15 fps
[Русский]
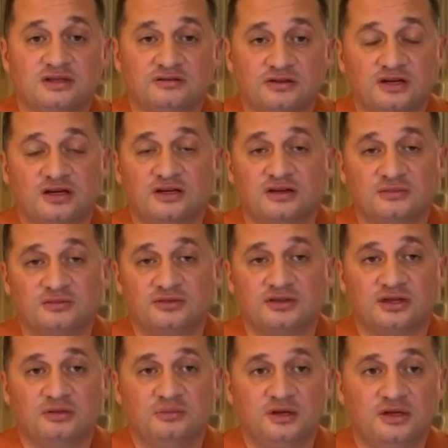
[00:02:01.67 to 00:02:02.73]
вы к этому
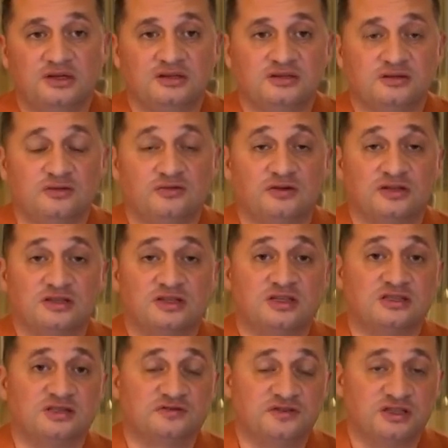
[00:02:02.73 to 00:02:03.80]
стремитесь, у вас
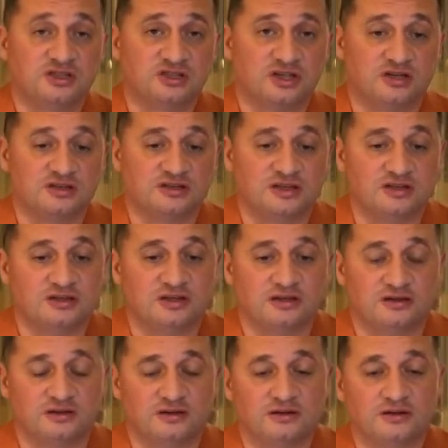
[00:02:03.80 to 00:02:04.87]
есть все шансы это
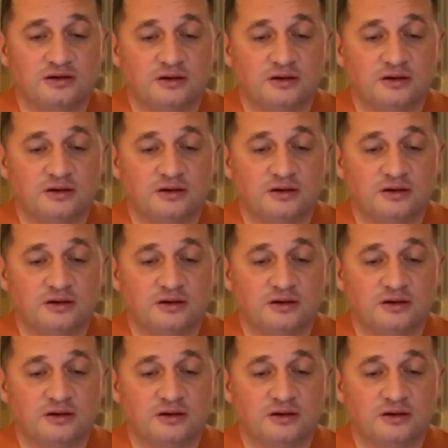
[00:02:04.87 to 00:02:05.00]
делать.